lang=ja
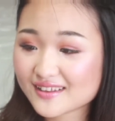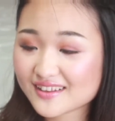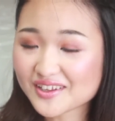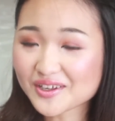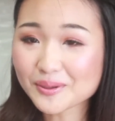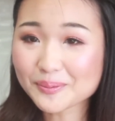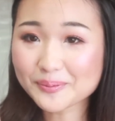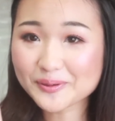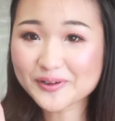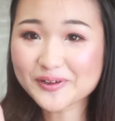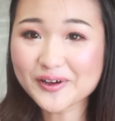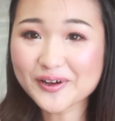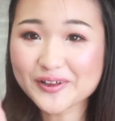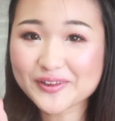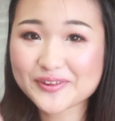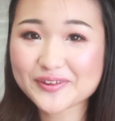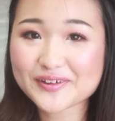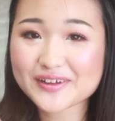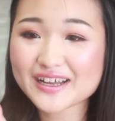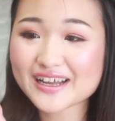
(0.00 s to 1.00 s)

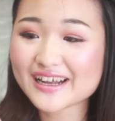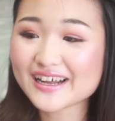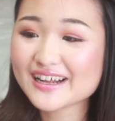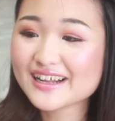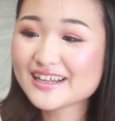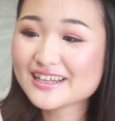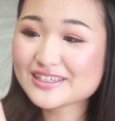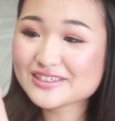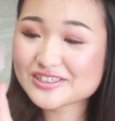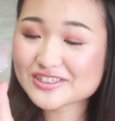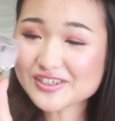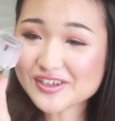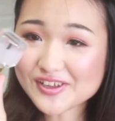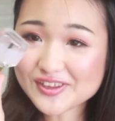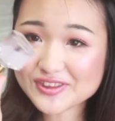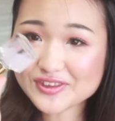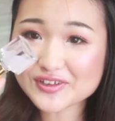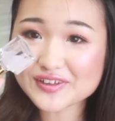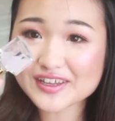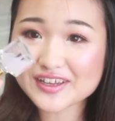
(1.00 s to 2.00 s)
トップコートが
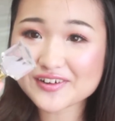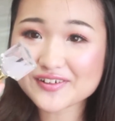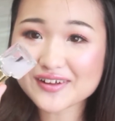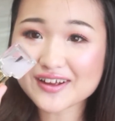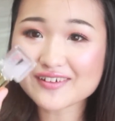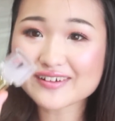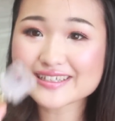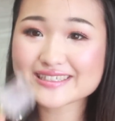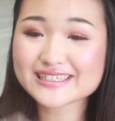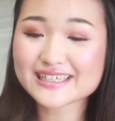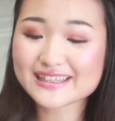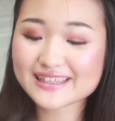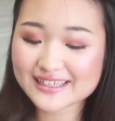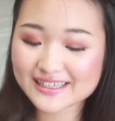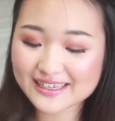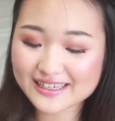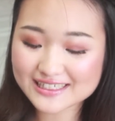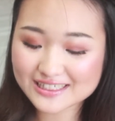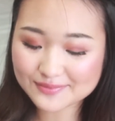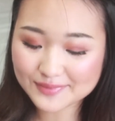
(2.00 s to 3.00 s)
ちょっとね色変わっちゃっ
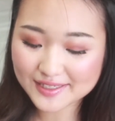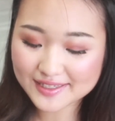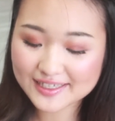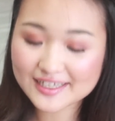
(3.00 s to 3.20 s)
てしまっ